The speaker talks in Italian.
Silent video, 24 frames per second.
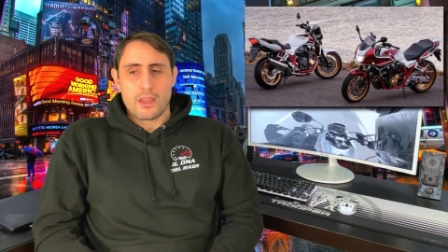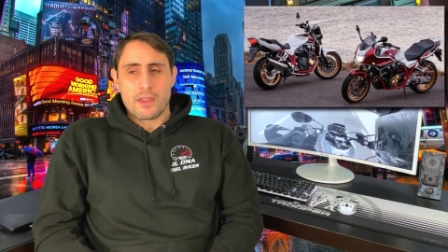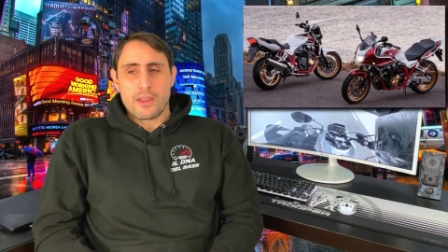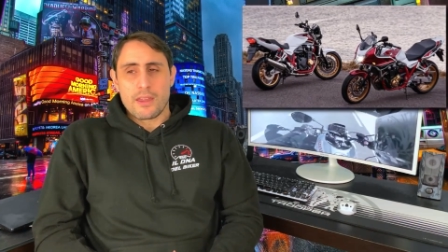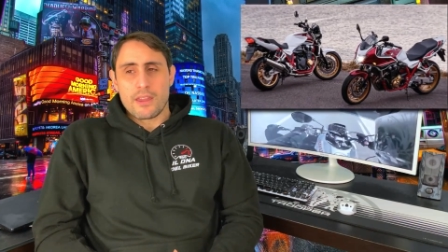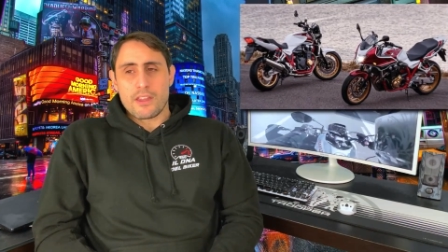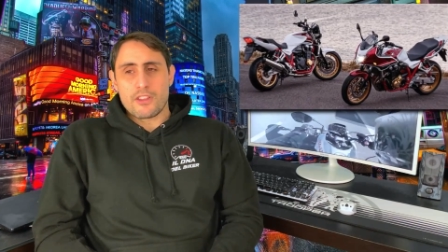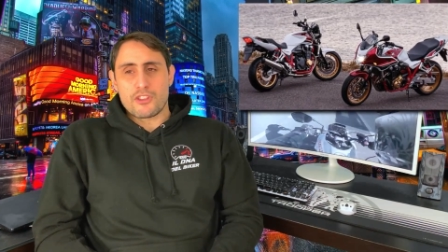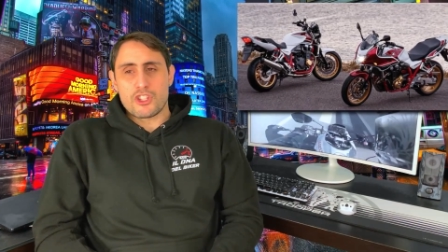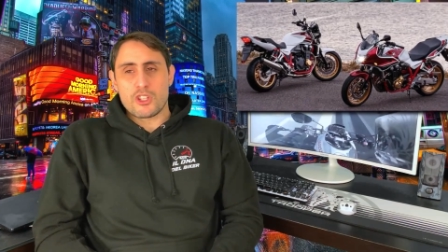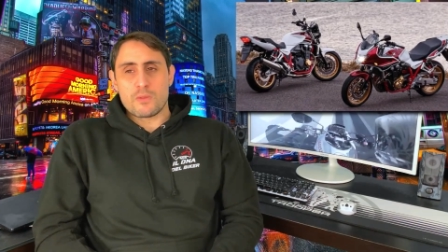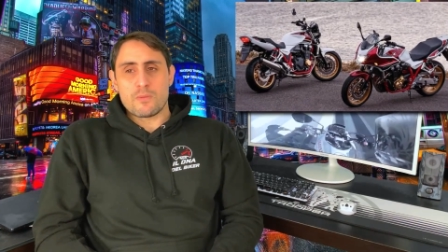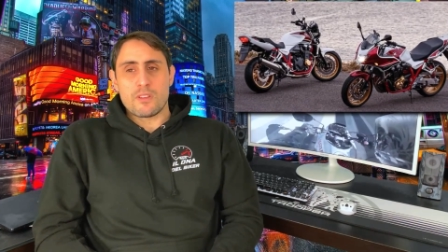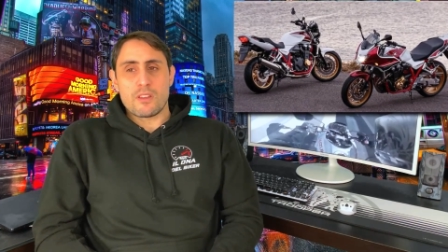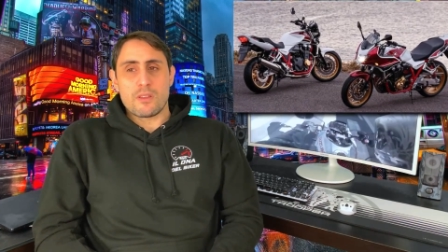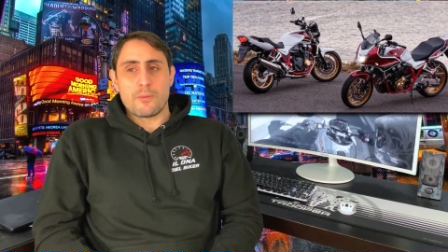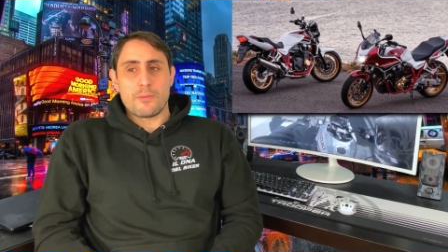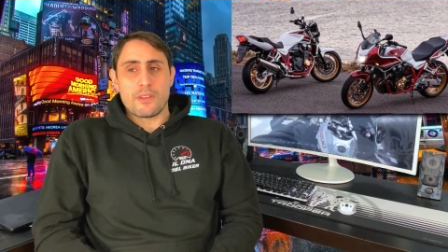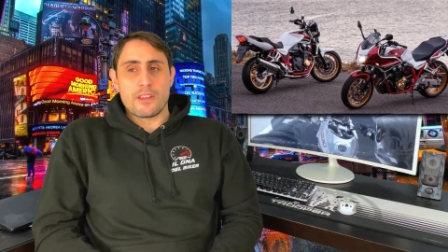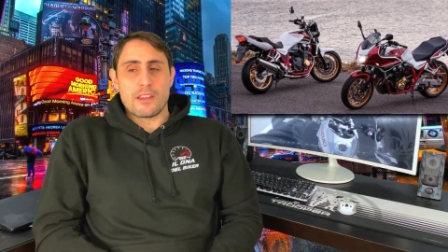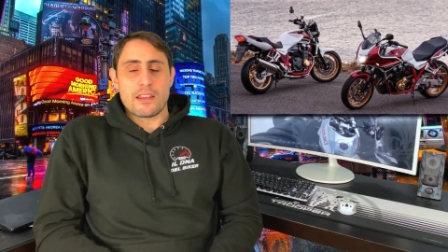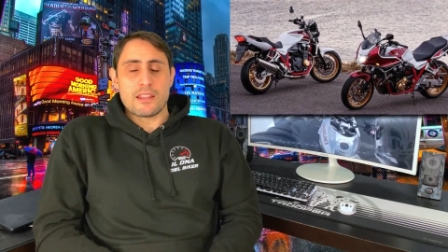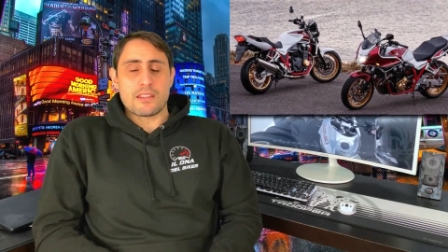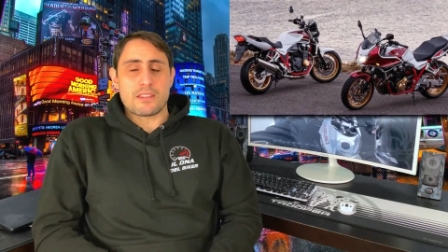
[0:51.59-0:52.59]
e
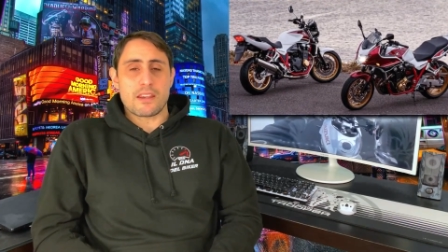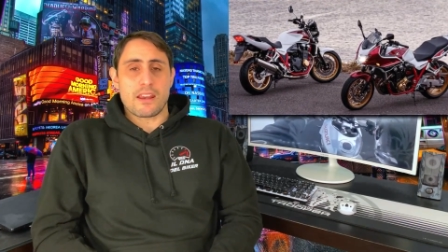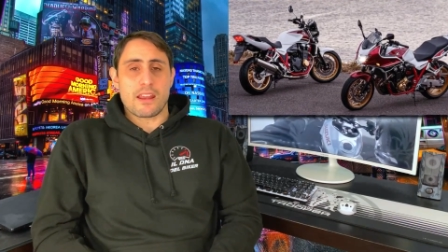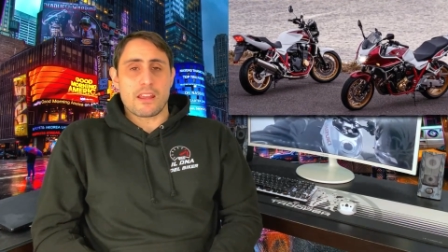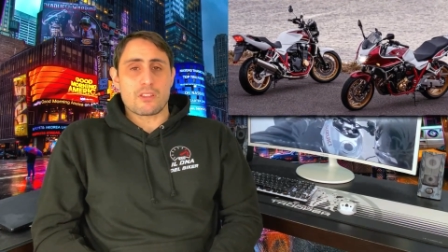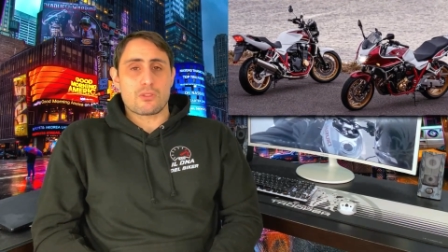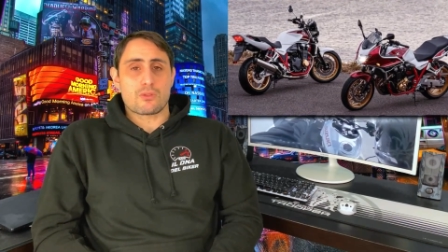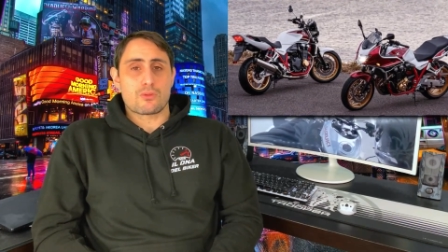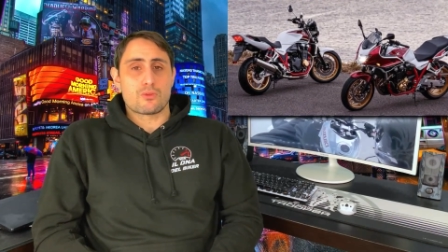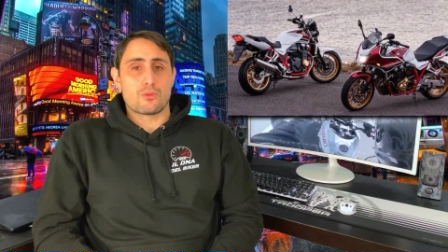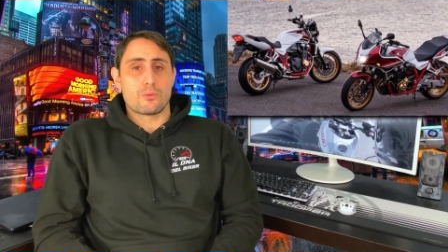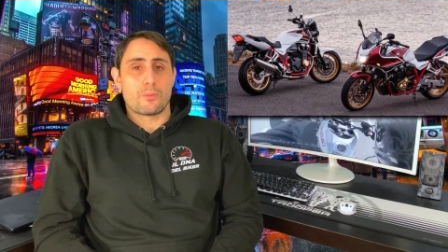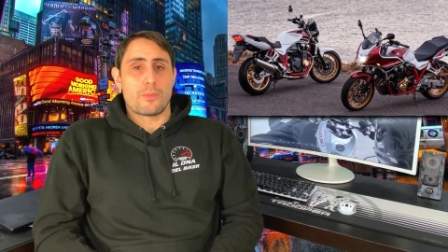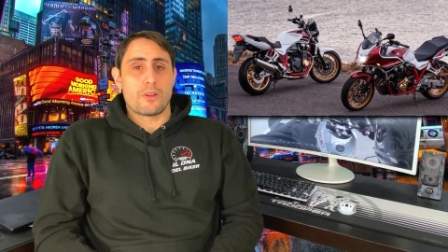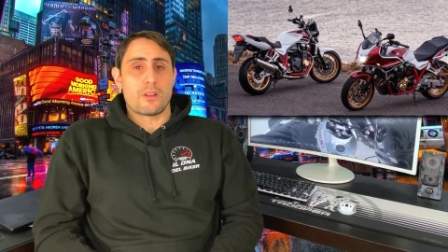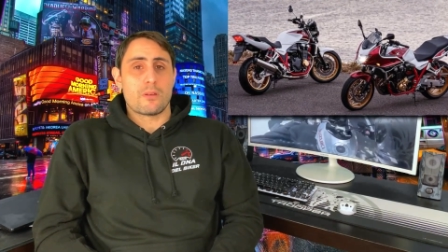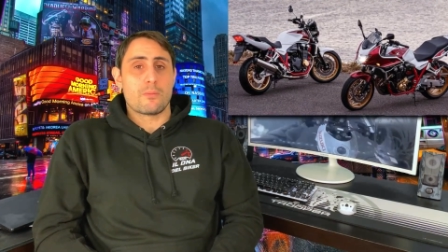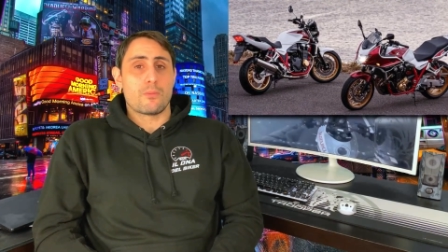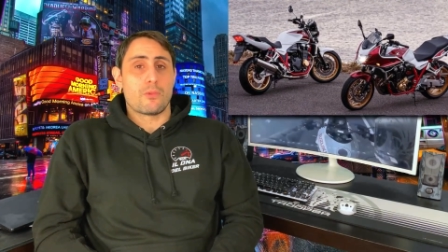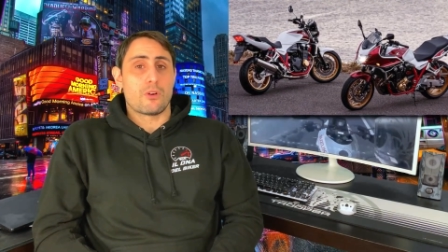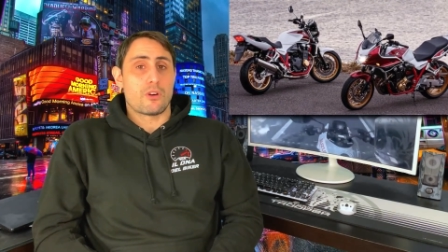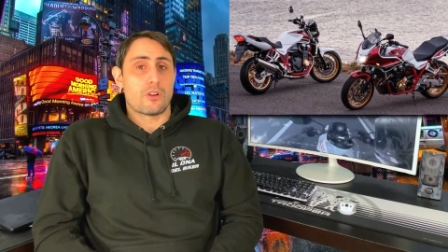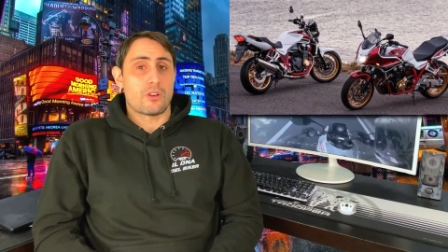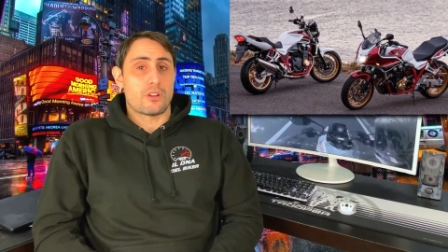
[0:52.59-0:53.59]
CB1003 Super
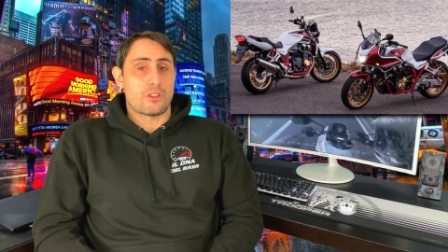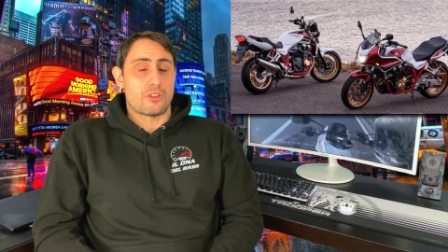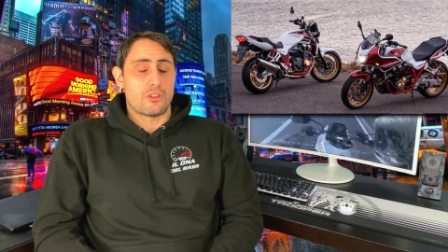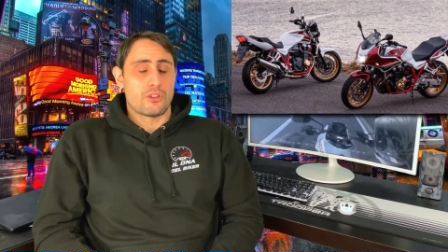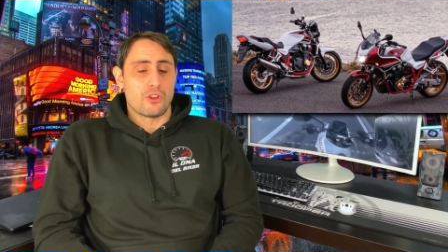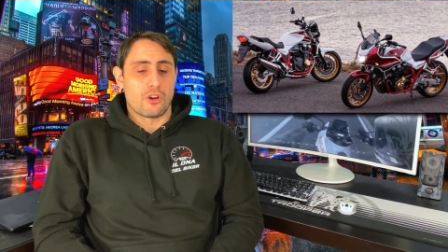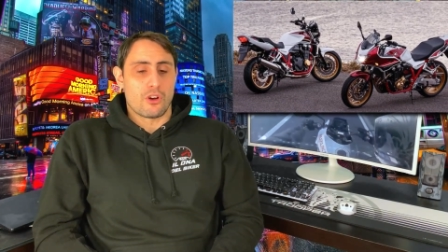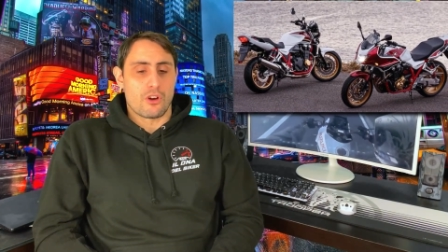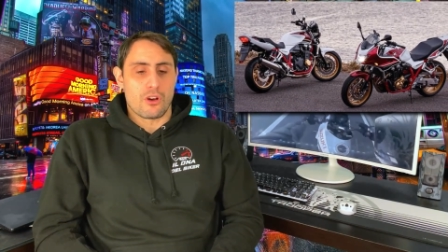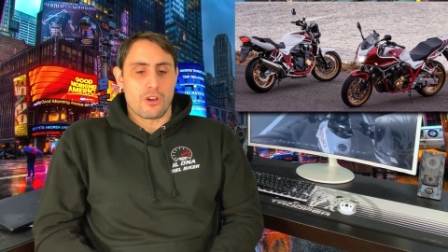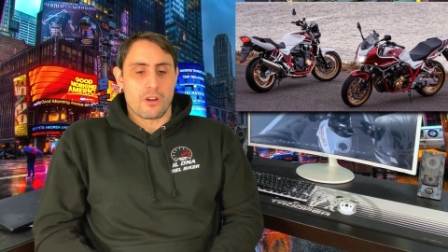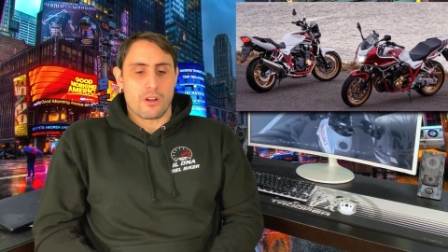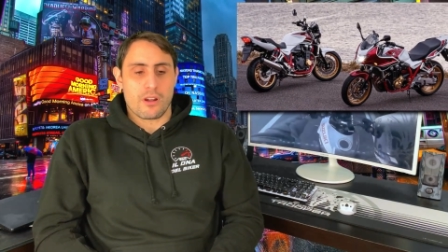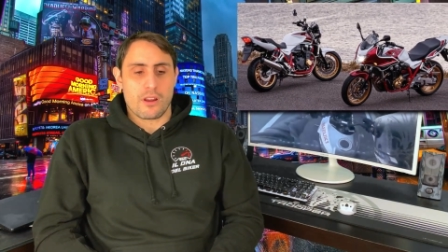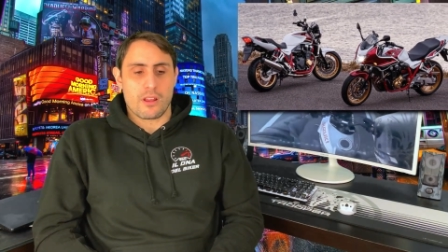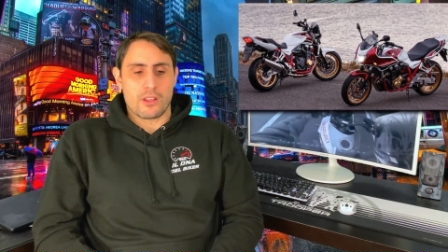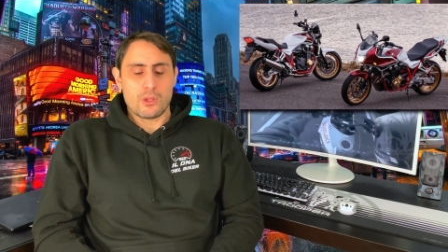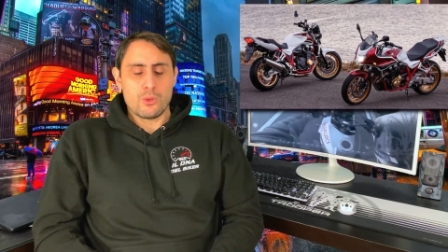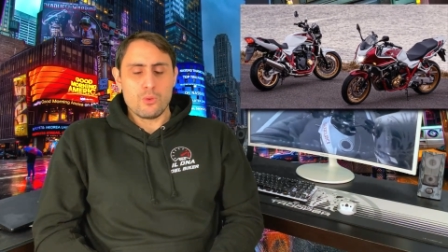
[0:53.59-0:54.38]
Ball Door,